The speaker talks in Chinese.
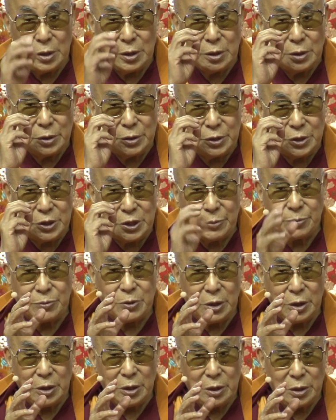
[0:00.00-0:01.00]
那
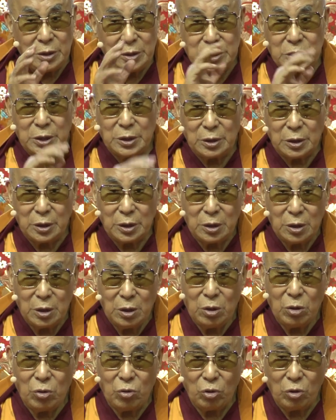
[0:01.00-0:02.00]
道地的所
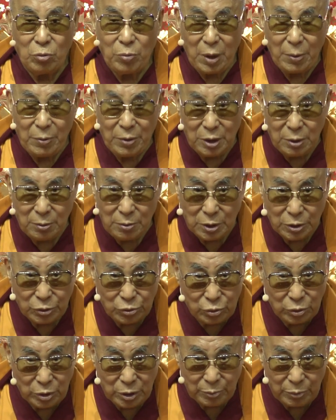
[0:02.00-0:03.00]
缘无我
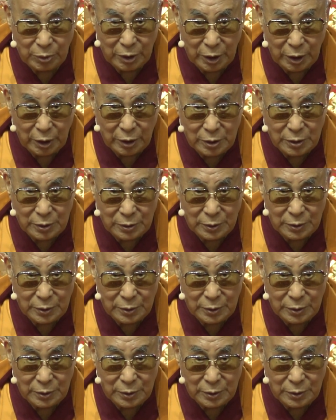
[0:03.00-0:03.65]
的详细的解